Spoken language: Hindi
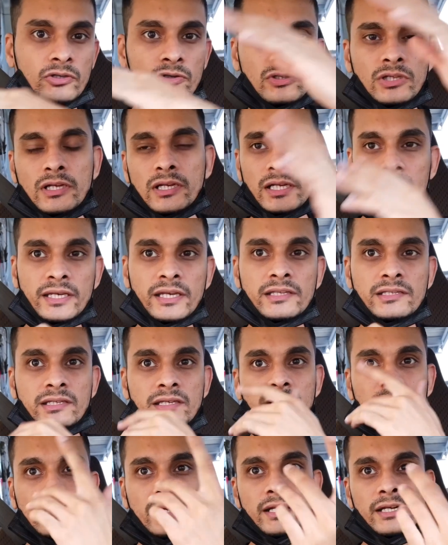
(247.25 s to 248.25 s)
इधर उधर लगने
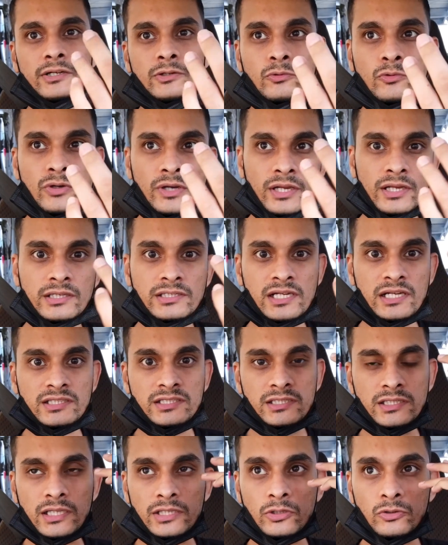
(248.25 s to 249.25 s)
से घड़ी टूटने के
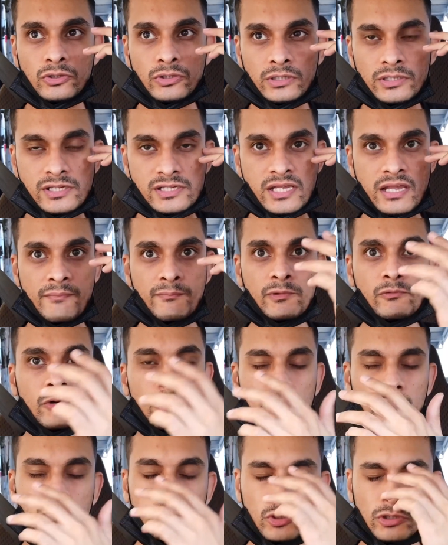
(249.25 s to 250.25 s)
चांसेस ज्यादा होते हैं जैसे एप्पल
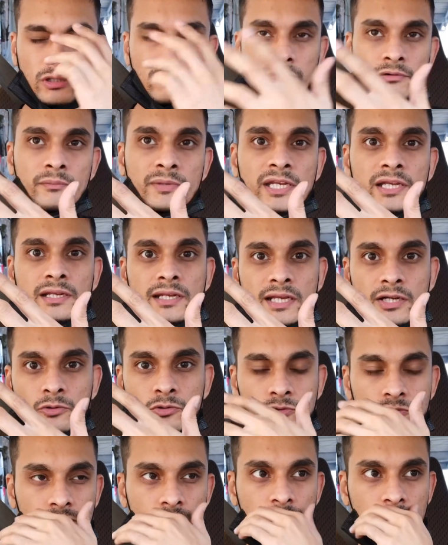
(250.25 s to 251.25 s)
वॉच बहुत दफा मेरी क्रैक
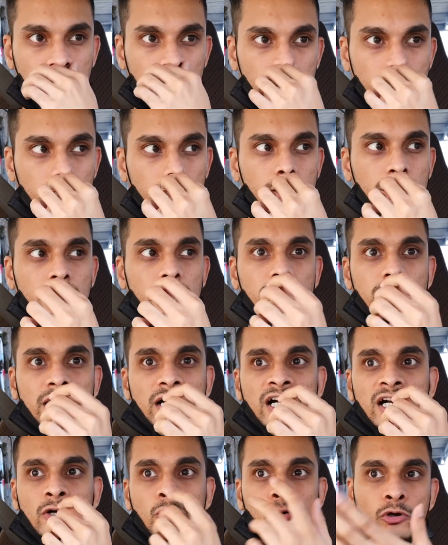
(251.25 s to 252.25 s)
हो चुकी है
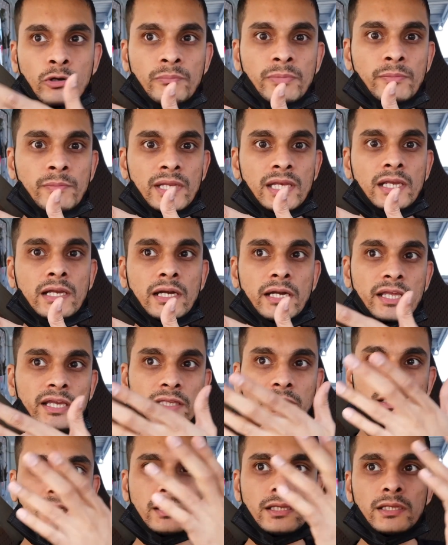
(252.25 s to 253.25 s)
या और भी मेरी
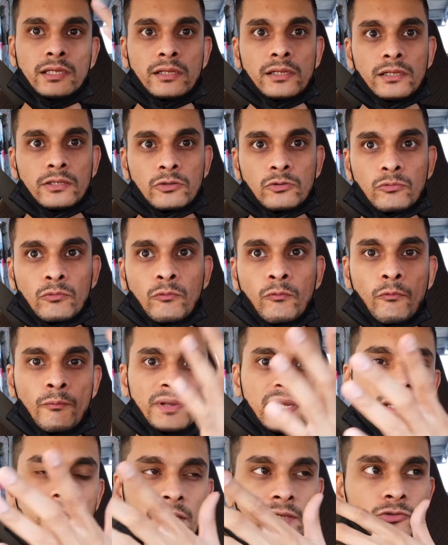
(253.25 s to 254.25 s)
घड़ियां थी तो वो
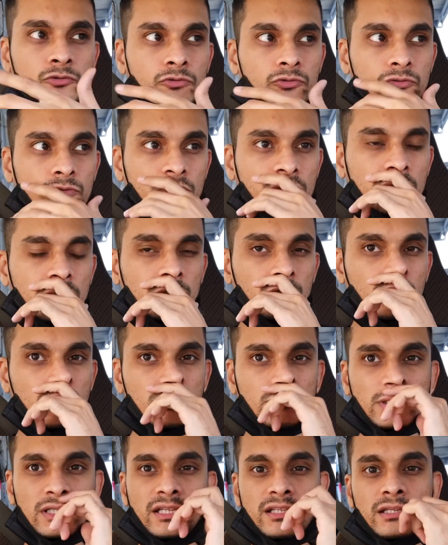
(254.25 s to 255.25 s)
भी क्रैक्स हो चुकी हैं तो
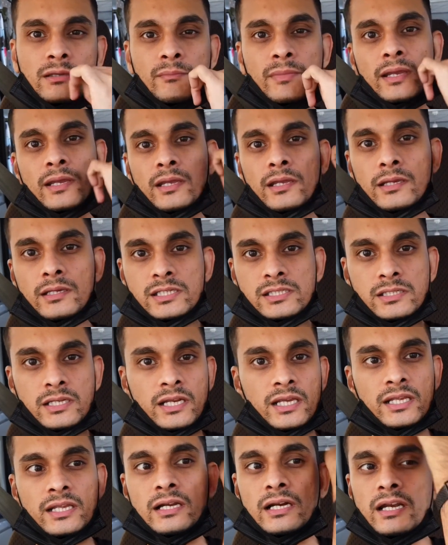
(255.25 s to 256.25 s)
इस वजह से मैं इस
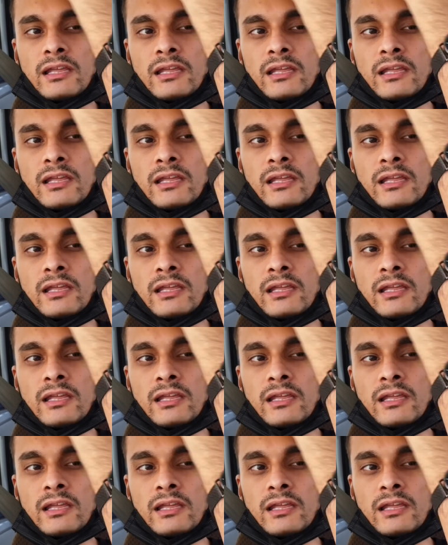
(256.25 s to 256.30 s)
तरह की